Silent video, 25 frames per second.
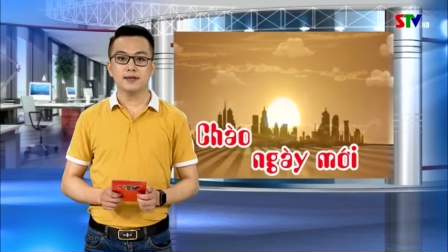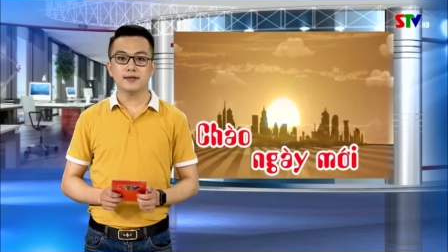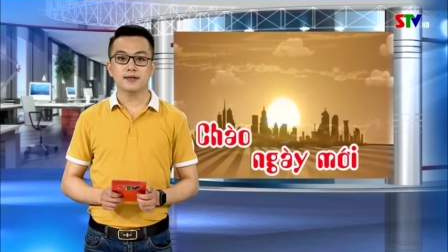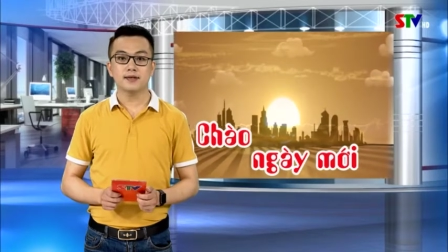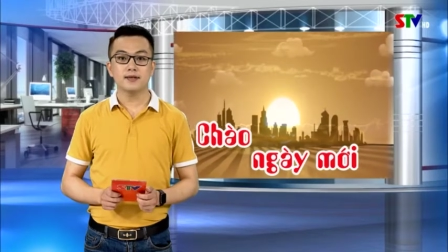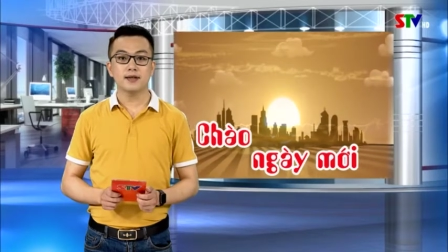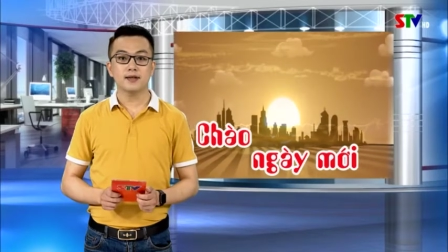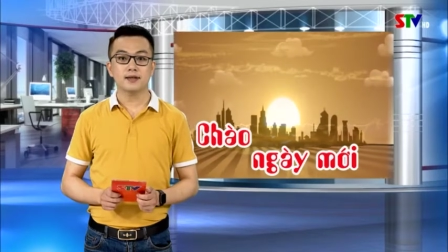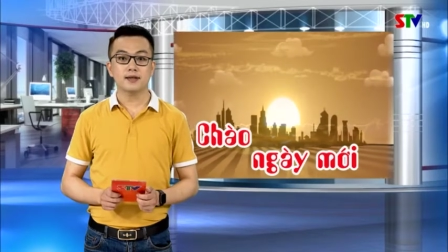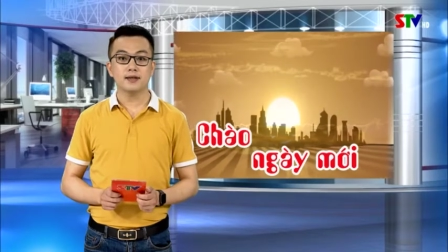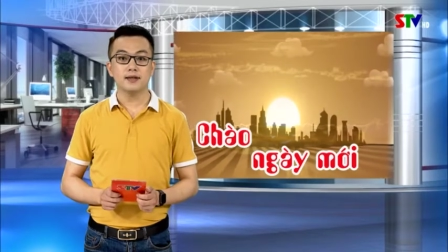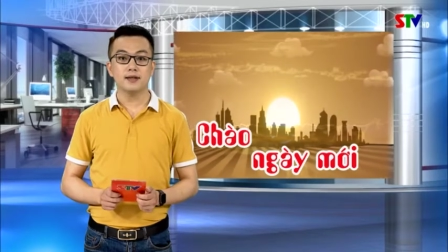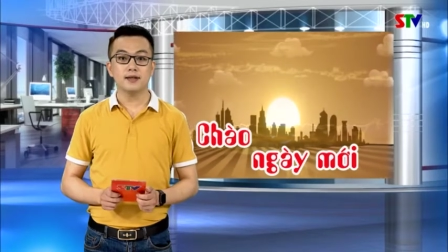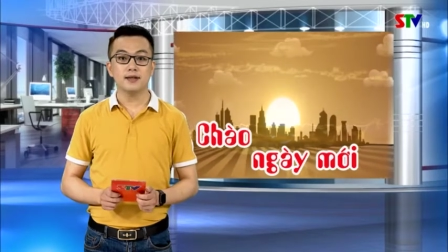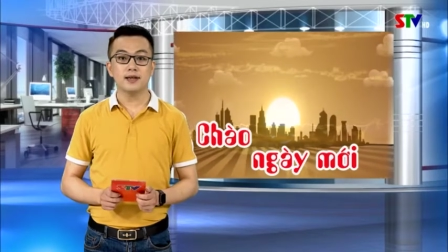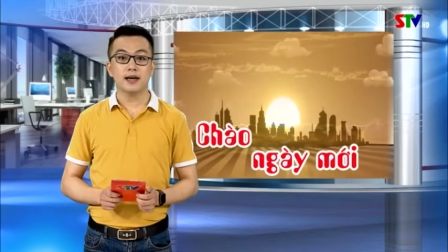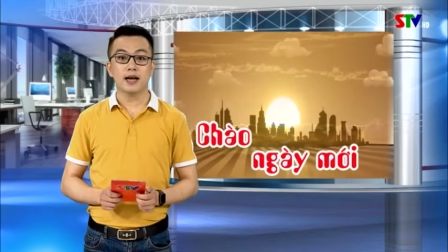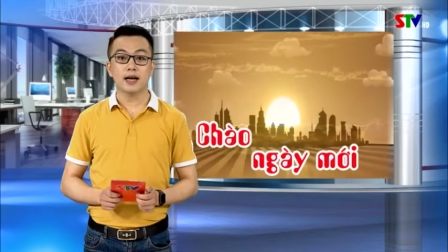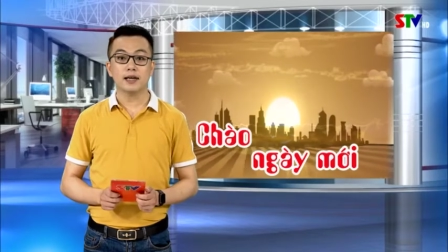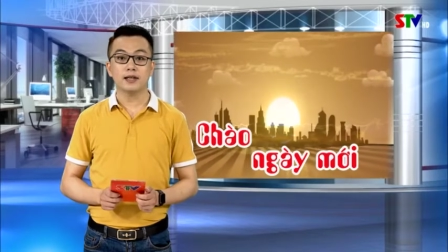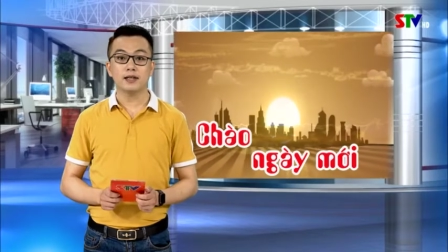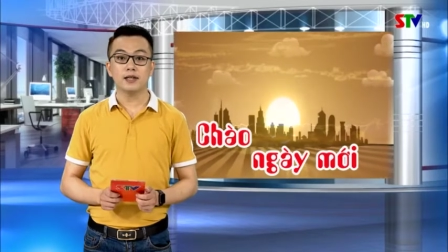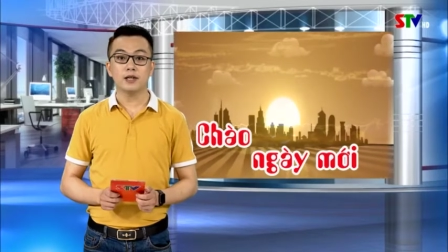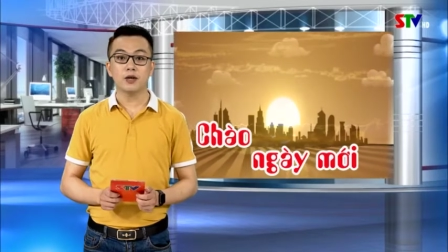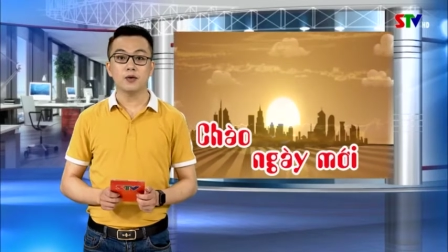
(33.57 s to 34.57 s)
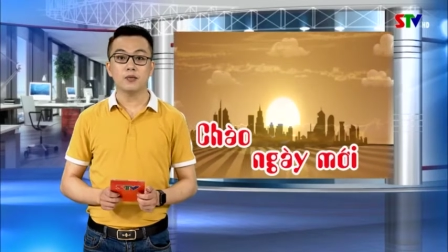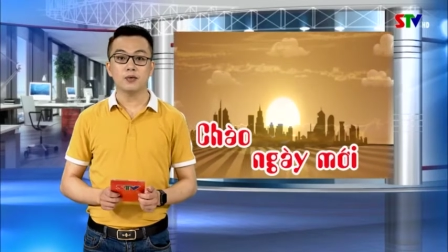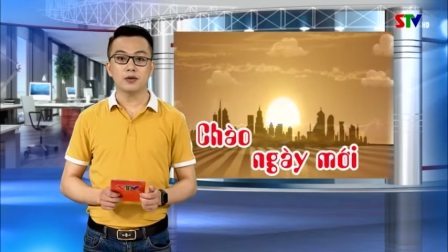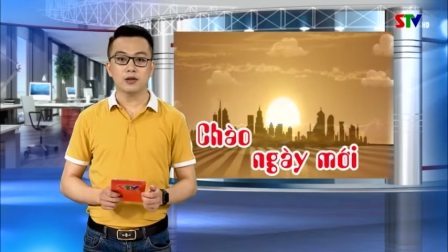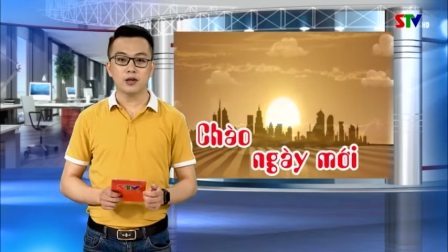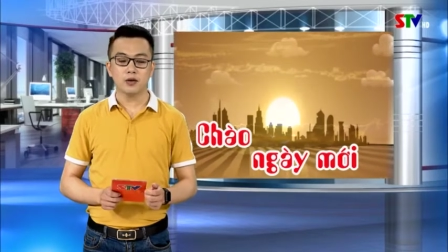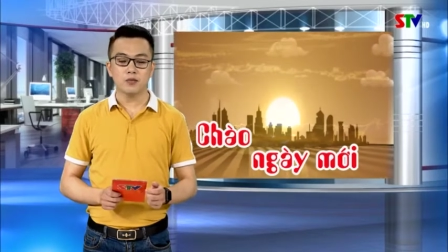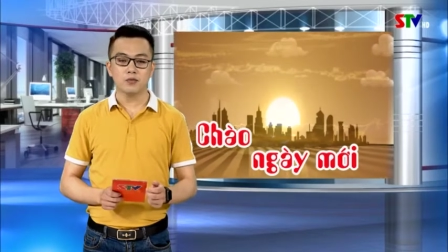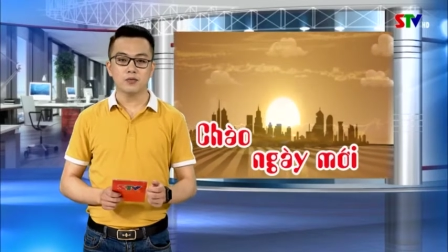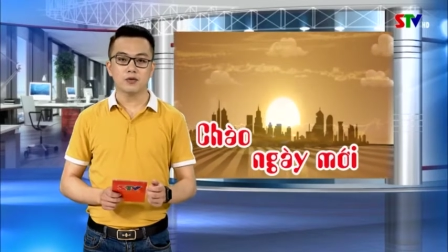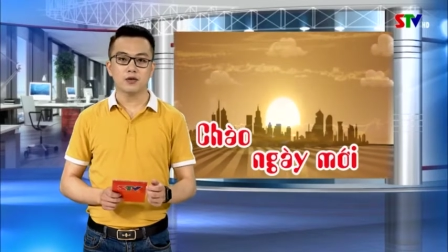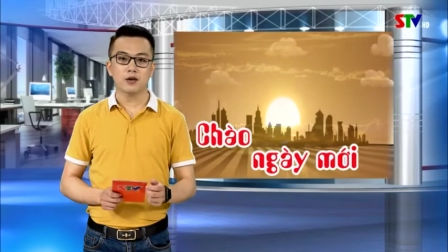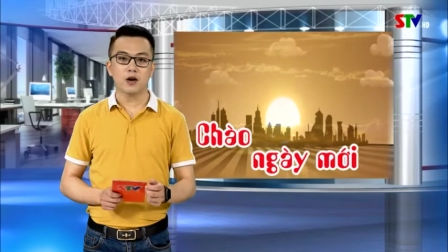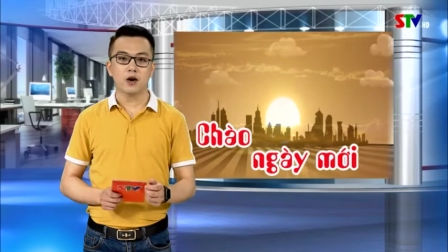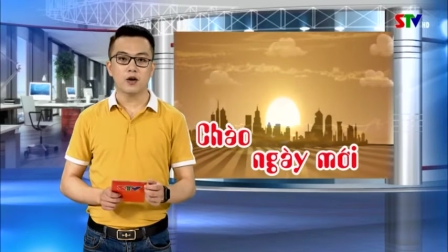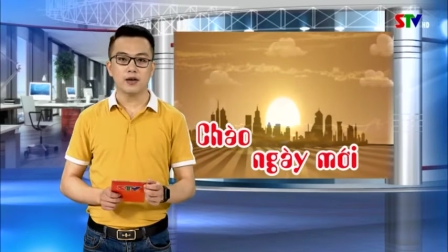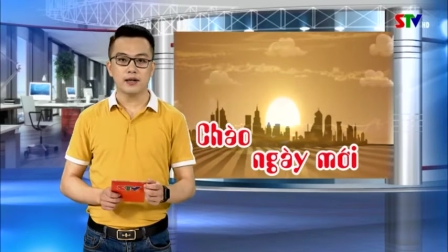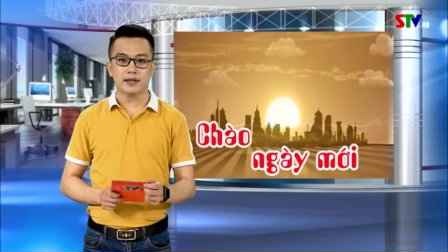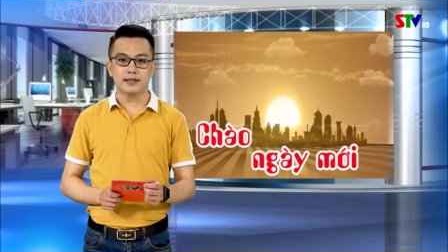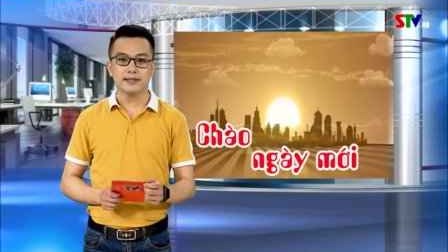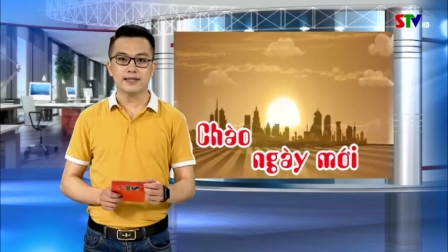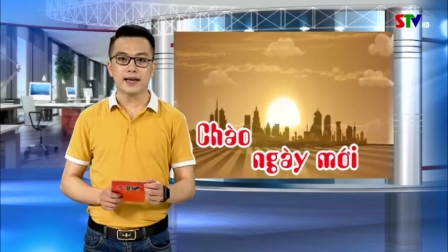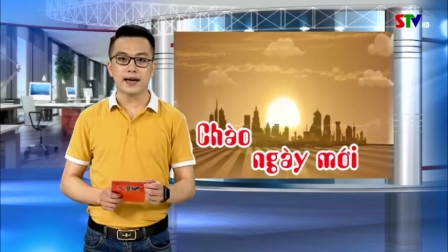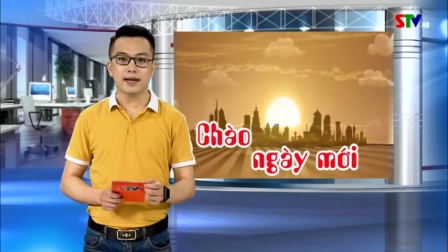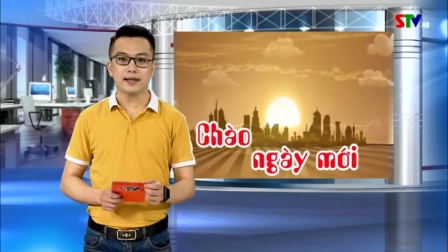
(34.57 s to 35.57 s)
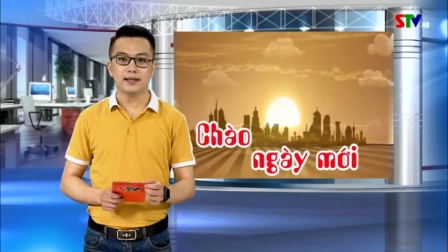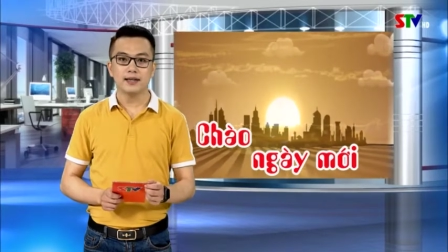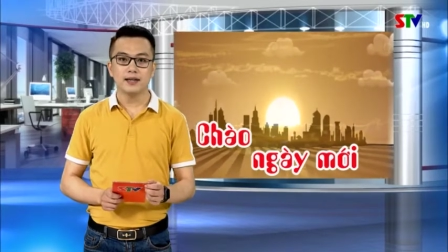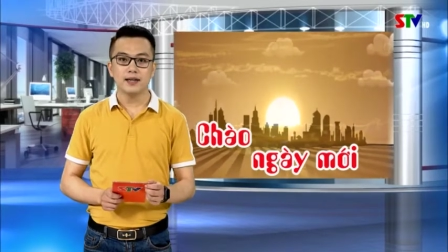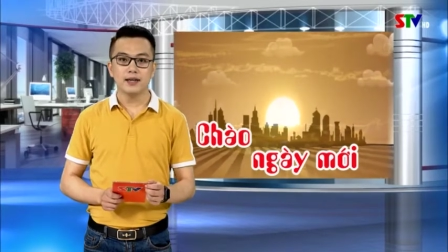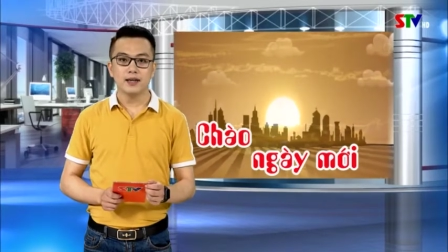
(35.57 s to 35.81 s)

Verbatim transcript: dường như là điều không khó lý giải.